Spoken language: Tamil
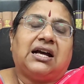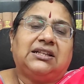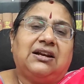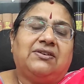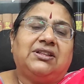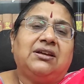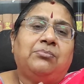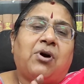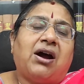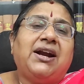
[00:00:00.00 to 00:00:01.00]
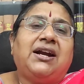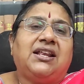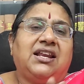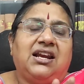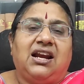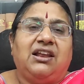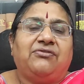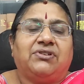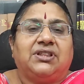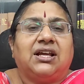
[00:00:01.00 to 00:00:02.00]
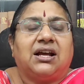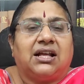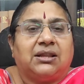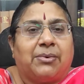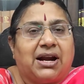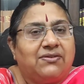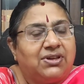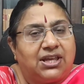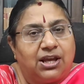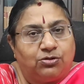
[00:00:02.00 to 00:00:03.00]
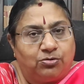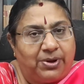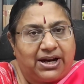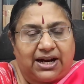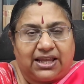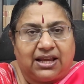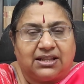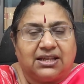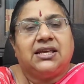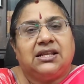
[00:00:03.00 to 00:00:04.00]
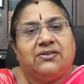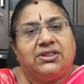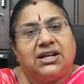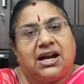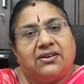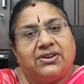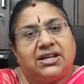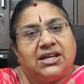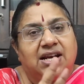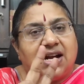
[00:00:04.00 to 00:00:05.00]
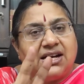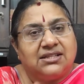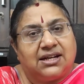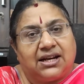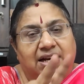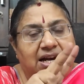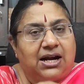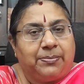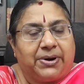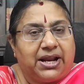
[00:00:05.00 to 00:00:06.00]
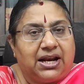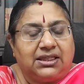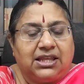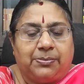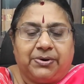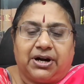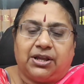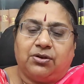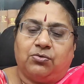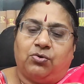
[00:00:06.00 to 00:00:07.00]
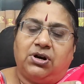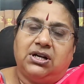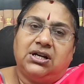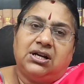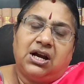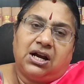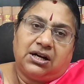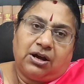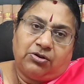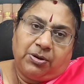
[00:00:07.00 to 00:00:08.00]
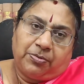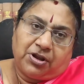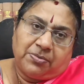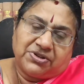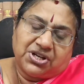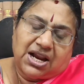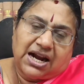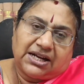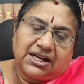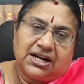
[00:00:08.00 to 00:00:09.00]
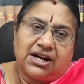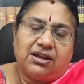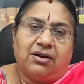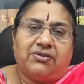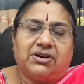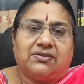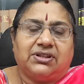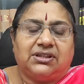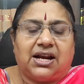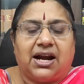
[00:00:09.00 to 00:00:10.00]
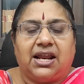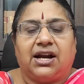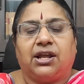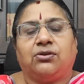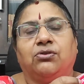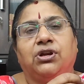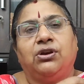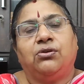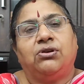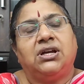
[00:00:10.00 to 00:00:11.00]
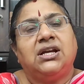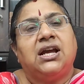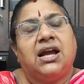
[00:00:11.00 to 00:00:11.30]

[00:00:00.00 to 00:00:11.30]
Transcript: அதில் வந்து மானிட்டரி ரிலீஃப் வந்து அந்த மனைவிக்கு எதுவுமே கிடைக்காது இதில் வந்து கணவருக்கு ரெண்டு சட்டங்கள் அடிப்படையில் தீர்ப்பு கிடைக்கும் ஒன்று டவுரி ப்ரிஹிபிஷன் ஆக்ட் கீழேயும் அவருக்கு வந்து தண்டனை கிடைக்கும் இன்னொன்று